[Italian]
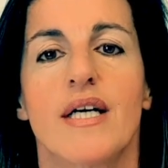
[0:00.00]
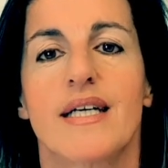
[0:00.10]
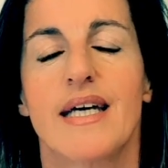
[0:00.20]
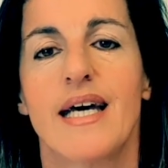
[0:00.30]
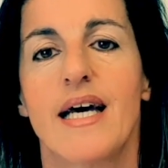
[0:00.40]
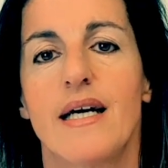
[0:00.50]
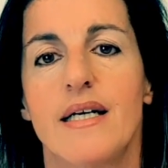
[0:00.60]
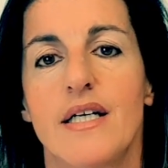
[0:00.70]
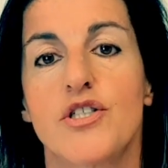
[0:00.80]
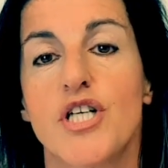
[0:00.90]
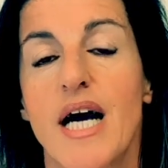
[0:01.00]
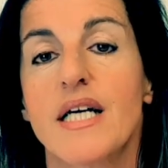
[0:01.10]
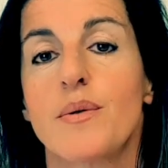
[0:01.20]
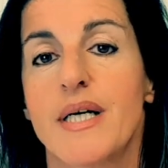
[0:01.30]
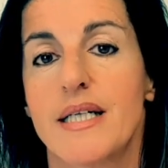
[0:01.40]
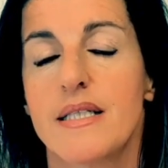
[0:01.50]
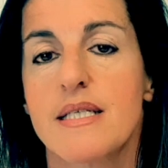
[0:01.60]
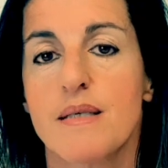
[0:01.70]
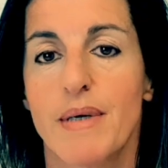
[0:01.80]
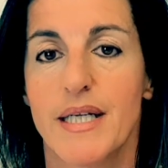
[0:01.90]
che eh, c'è anche una
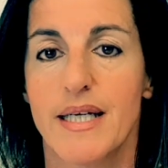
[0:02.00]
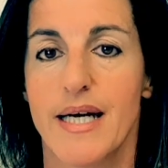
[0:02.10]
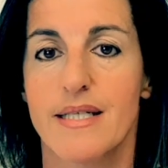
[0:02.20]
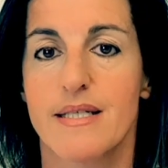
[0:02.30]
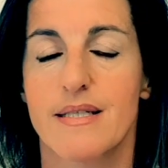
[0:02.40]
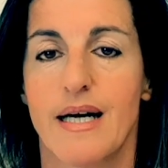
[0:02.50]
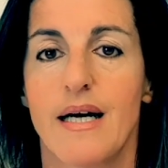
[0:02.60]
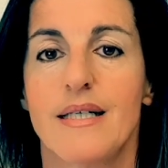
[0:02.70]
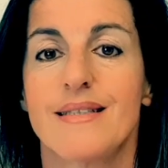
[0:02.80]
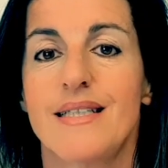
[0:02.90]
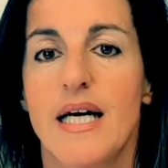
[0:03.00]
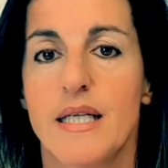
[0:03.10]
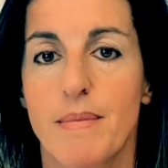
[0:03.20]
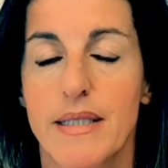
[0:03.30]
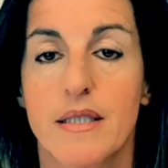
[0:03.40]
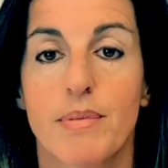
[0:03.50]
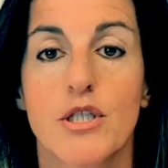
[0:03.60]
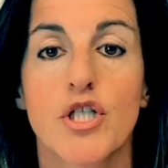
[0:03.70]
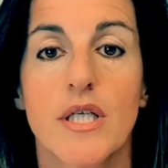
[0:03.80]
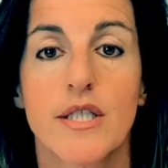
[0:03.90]
grandissima richiesta di alimenti per
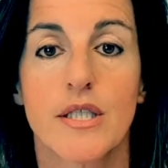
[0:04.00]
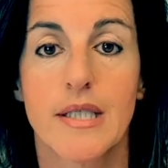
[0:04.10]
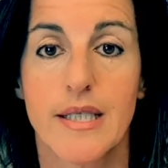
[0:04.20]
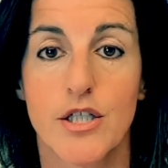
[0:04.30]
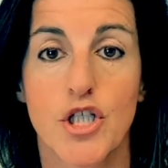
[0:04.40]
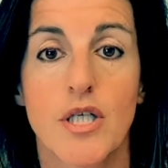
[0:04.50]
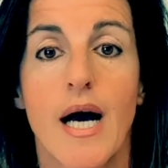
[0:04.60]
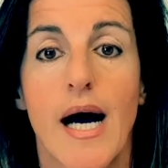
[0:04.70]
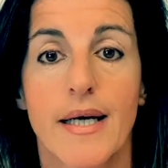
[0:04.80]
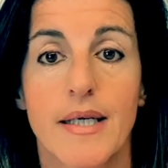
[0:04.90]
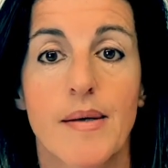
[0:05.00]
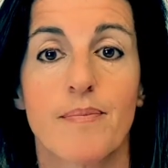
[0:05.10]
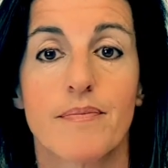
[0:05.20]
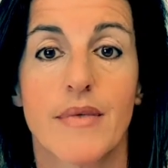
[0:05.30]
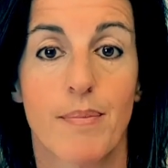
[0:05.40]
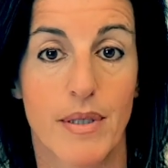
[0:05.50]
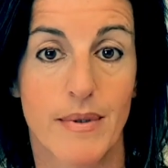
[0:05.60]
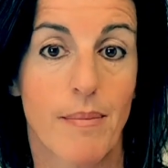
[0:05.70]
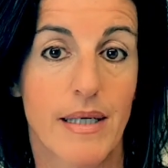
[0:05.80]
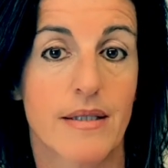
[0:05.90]
celiaci anche da,
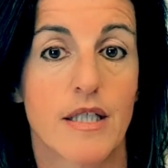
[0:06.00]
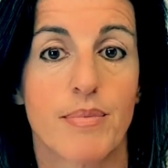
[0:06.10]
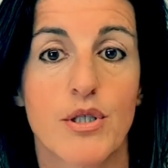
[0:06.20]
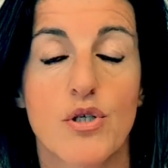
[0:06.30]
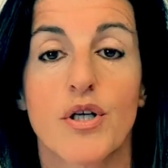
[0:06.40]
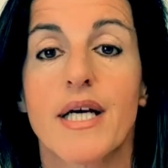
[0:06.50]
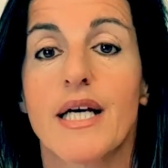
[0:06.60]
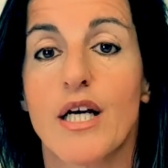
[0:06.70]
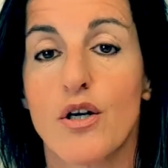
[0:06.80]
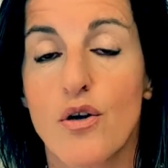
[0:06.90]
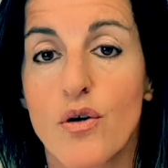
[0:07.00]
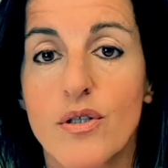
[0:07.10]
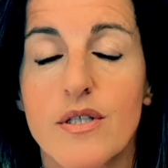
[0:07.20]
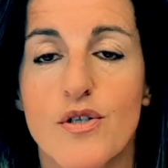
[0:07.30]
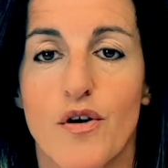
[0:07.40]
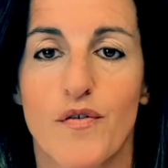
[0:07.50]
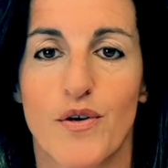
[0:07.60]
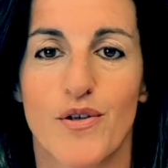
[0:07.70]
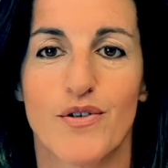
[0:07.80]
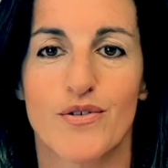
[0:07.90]
da parte di persone che non
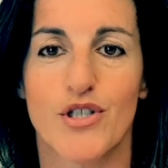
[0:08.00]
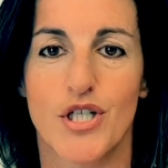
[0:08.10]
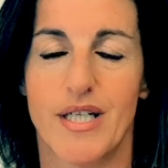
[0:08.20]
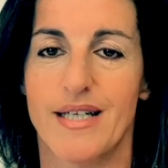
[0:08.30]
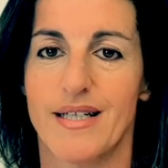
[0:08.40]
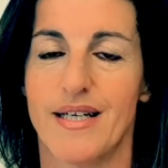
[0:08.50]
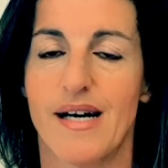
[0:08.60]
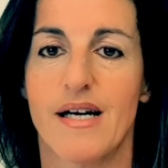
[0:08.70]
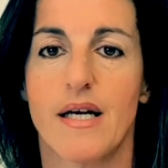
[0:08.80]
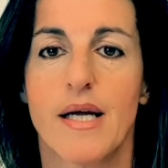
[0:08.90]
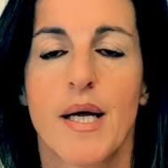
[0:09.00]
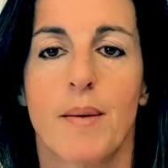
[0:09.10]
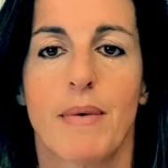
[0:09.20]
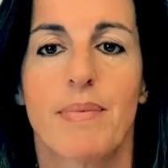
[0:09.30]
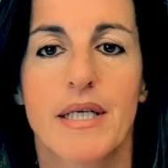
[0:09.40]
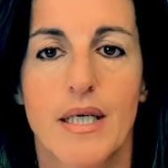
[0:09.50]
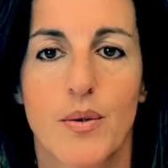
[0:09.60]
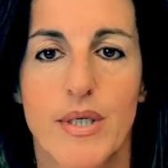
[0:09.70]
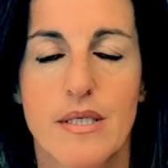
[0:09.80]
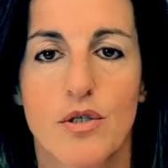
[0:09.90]
soffrono di celiachia. Ma perché
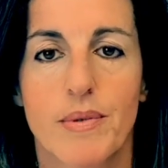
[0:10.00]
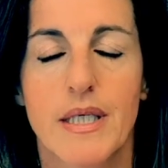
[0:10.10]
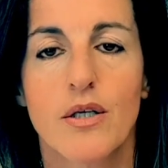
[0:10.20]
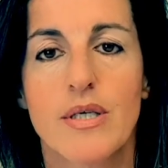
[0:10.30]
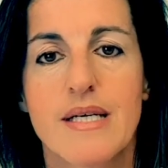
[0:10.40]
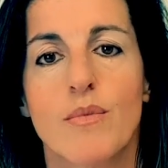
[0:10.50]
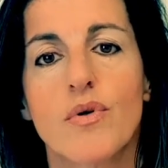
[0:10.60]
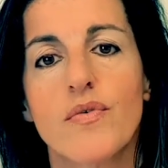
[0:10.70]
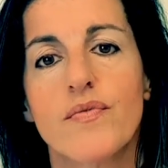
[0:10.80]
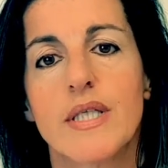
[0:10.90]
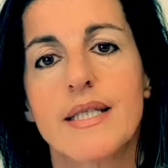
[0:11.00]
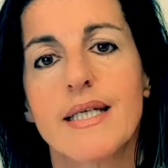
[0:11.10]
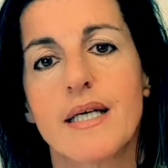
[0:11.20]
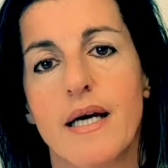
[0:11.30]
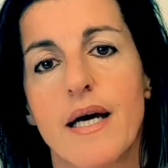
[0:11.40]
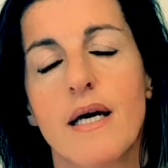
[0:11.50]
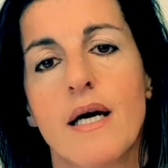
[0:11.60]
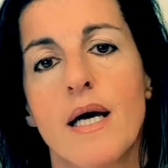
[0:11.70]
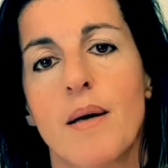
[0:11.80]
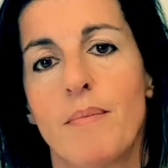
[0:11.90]
questo? Perché noi siamo convinti che
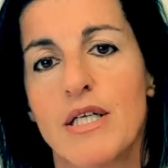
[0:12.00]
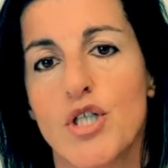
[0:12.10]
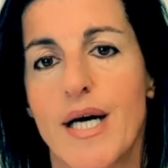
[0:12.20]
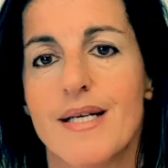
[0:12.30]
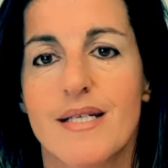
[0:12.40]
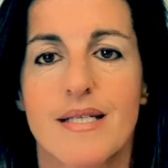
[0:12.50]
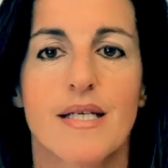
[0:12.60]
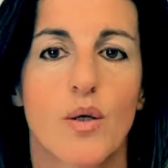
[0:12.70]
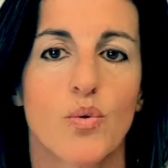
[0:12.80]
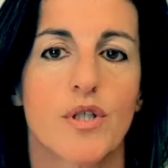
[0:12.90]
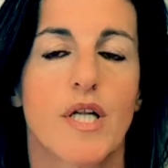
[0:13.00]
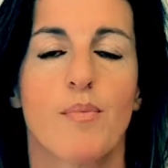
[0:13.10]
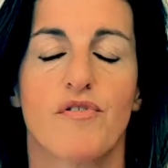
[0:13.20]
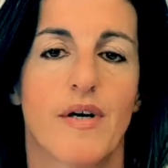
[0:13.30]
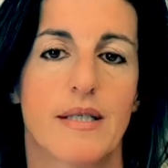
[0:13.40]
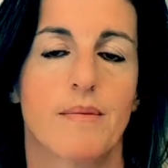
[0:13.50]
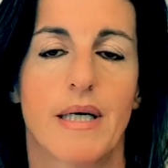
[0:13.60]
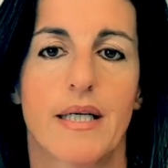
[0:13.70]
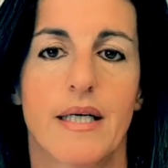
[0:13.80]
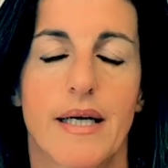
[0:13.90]
mangiare senza glutine può far
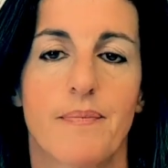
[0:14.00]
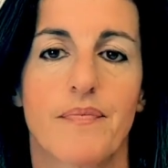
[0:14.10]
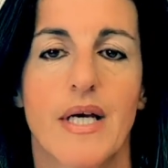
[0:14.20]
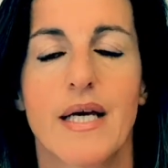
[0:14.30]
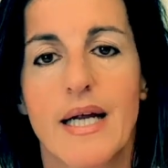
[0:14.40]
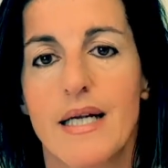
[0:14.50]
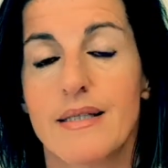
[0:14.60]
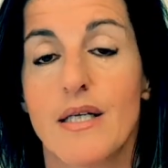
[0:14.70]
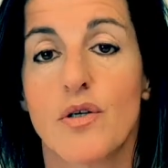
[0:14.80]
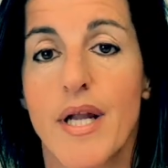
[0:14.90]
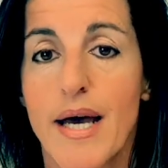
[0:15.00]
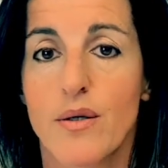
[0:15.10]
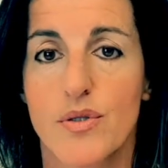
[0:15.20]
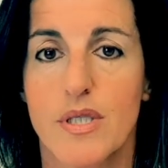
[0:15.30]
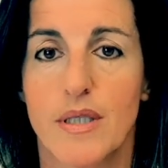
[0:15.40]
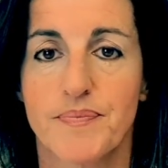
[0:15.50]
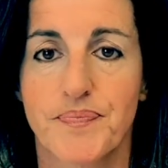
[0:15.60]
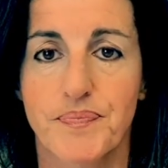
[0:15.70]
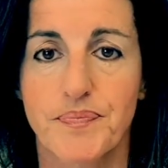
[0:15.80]
dimagrire e in realtà non è così.